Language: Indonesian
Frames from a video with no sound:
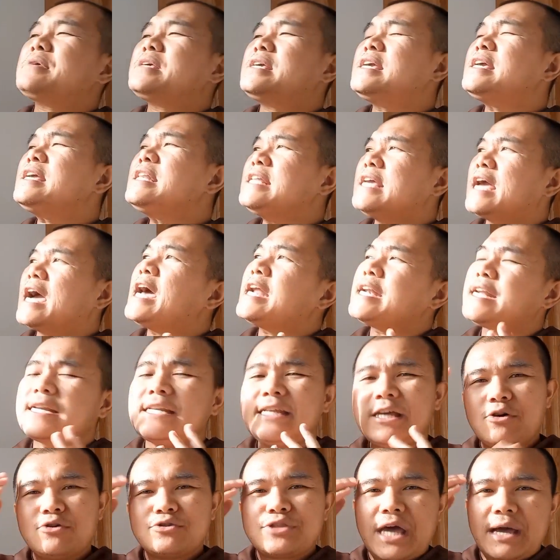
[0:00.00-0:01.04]
ini ada
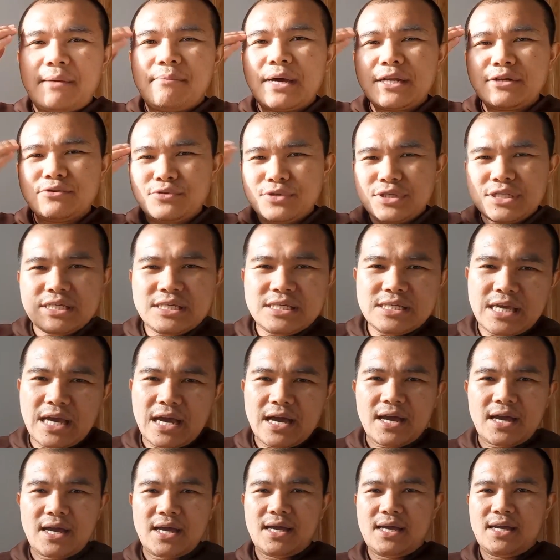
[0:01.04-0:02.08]
di otak
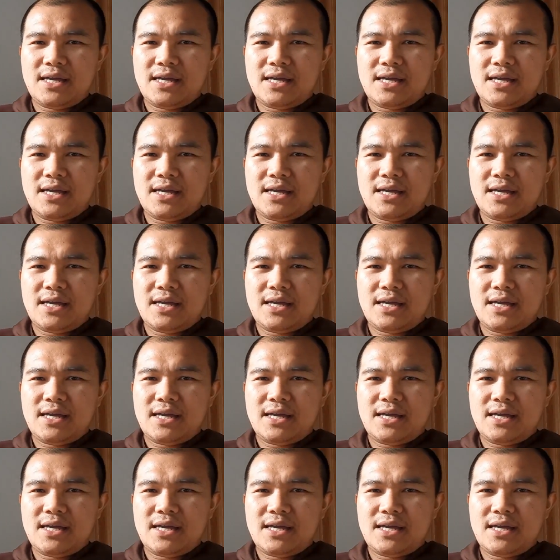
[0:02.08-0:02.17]
manusia.